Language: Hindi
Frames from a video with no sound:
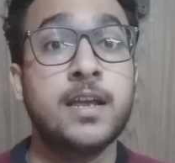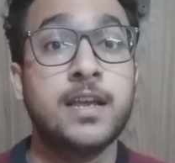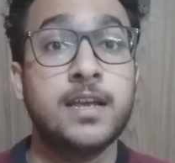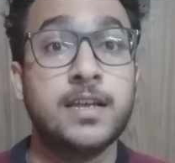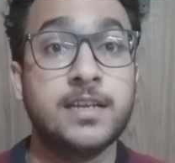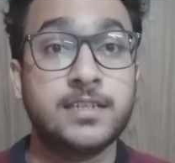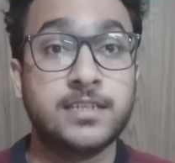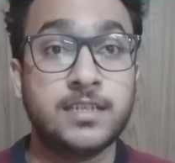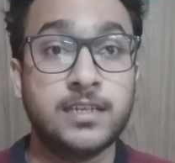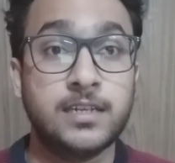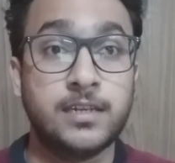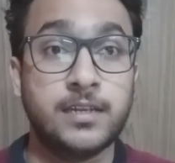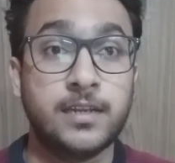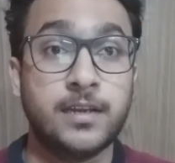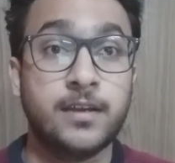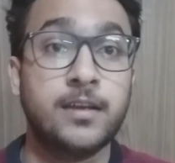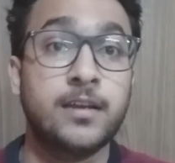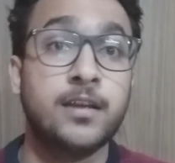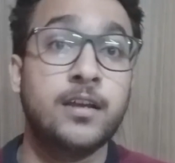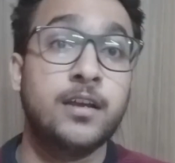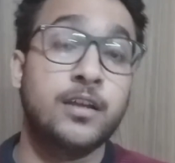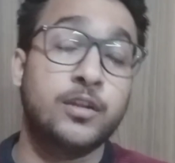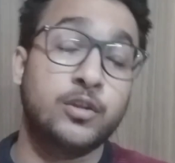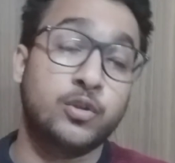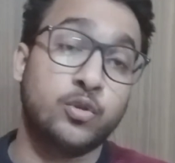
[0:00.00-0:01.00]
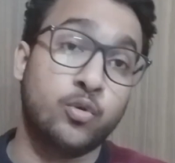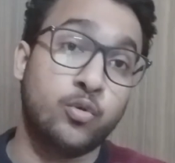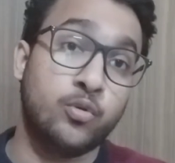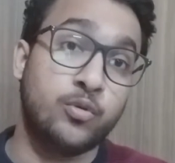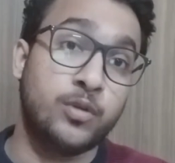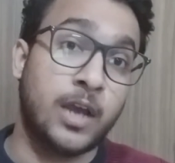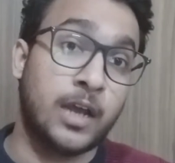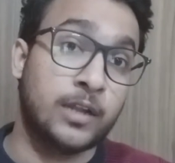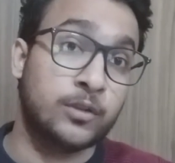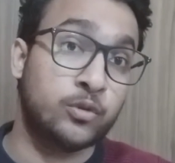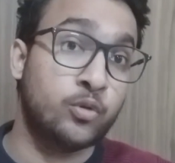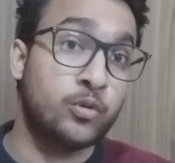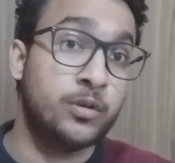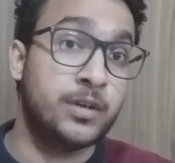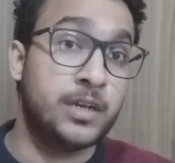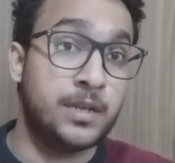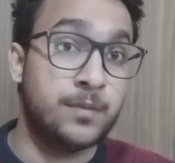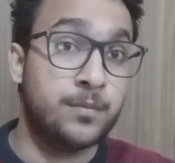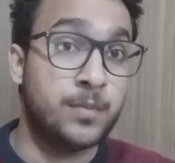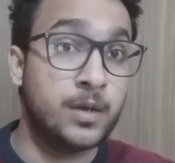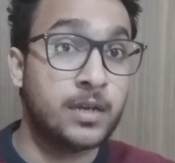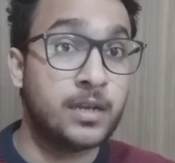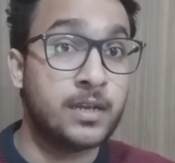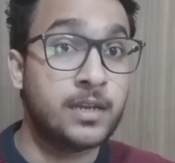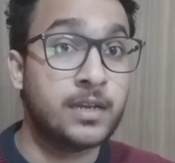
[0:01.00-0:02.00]
इसीलिए तो या तो
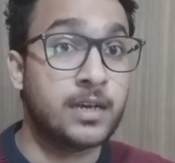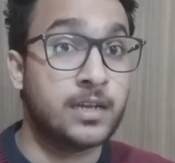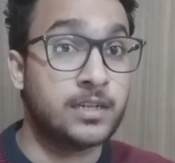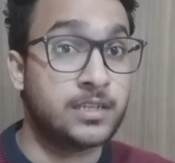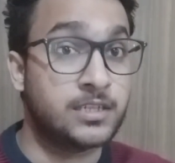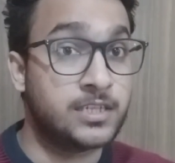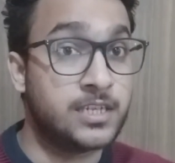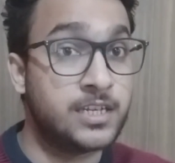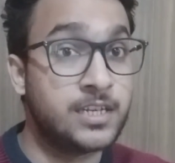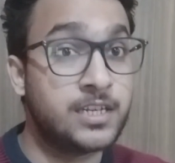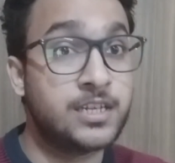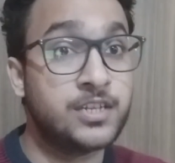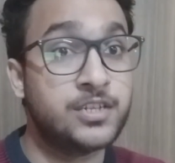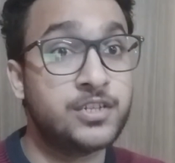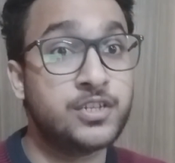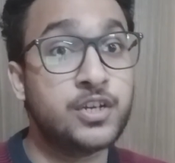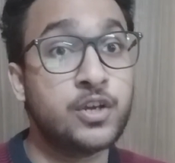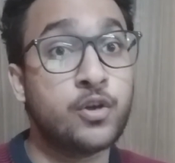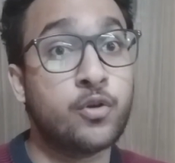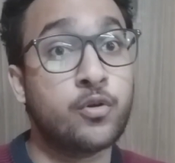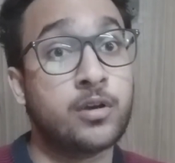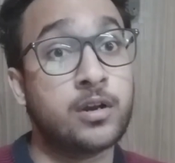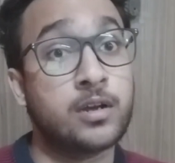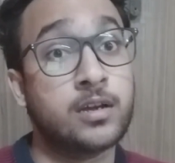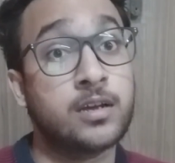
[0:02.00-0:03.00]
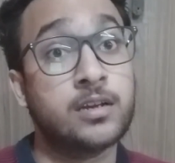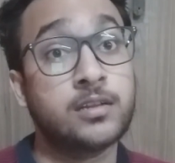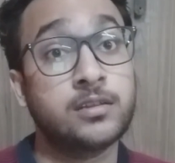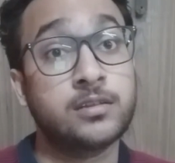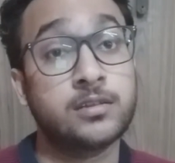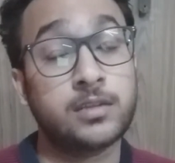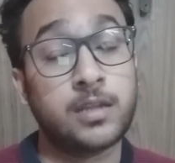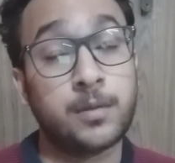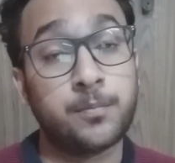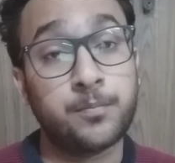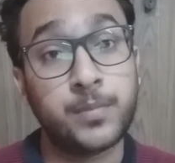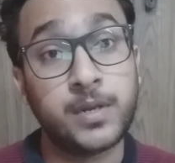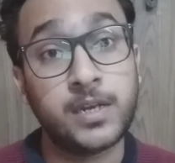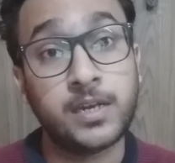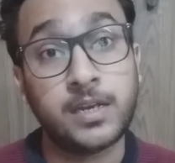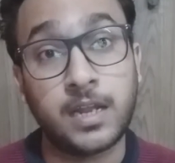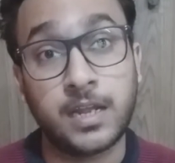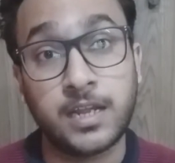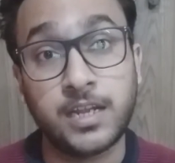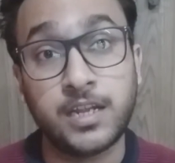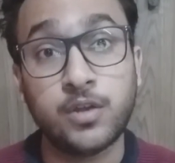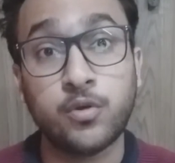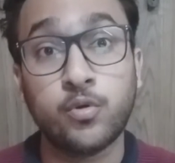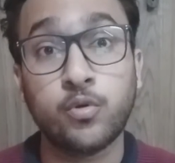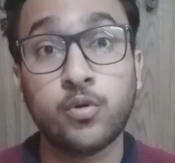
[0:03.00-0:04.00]
डीबगिंग अच्छी कीजिए और अगर तब भी
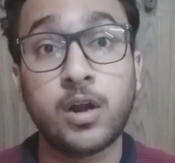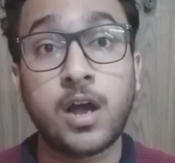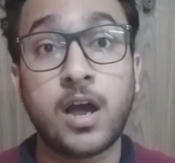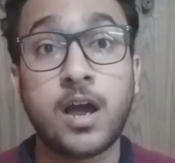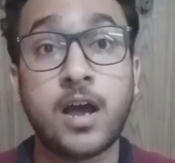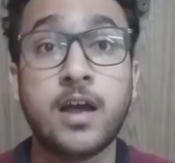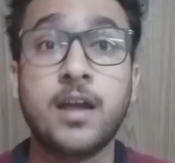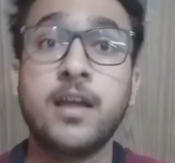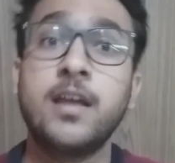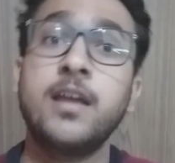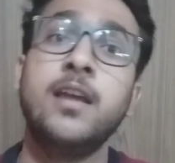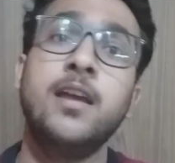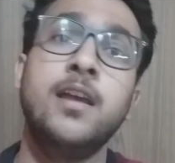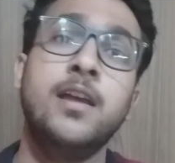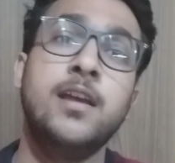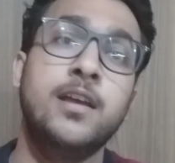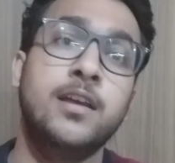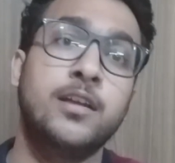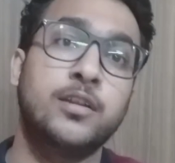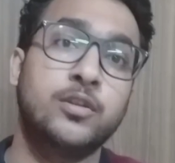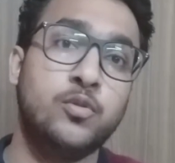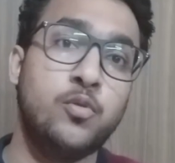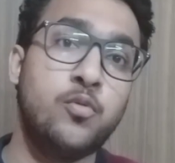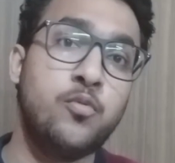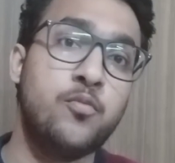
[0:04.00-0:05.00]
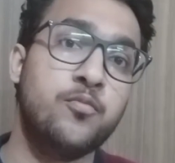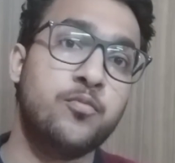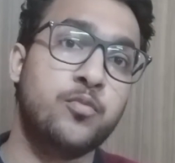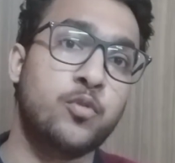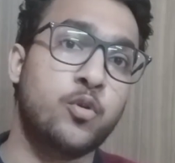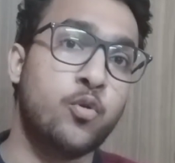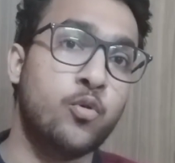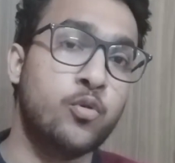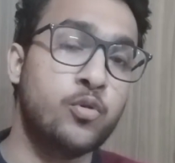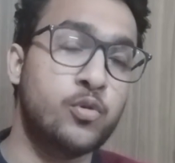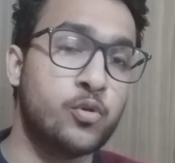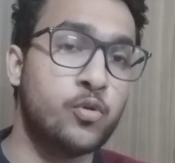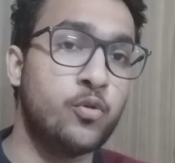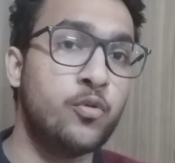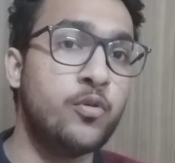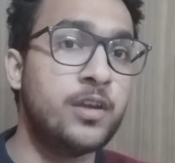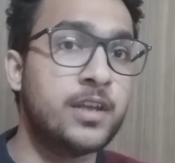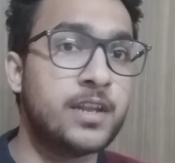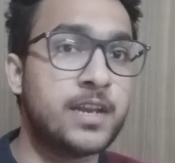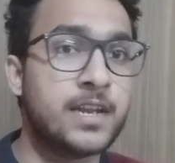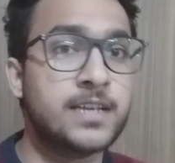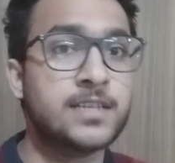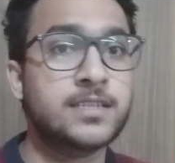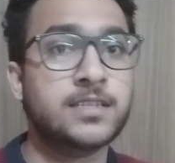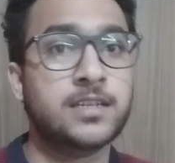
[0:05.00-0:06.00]
नहीं हो रहा है तो कोड को
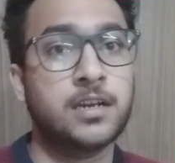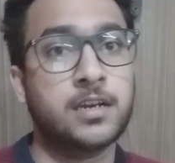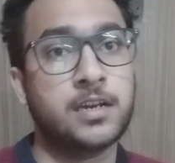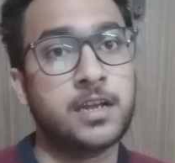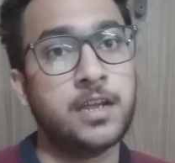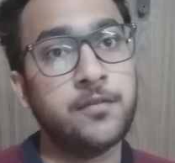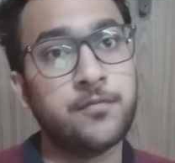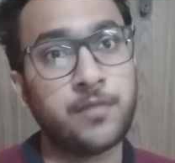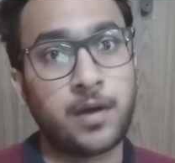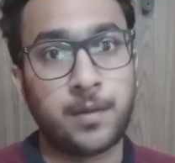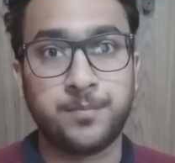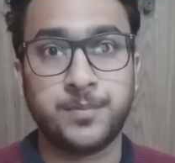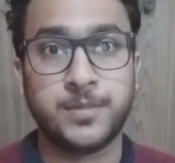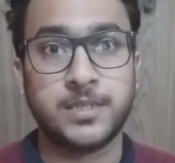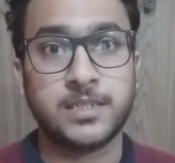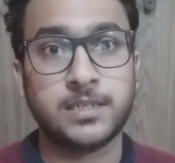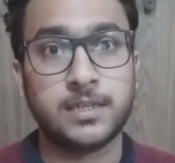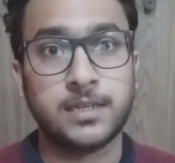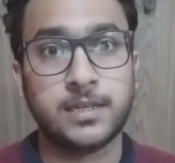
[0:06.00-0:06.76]
इरेज करके वापस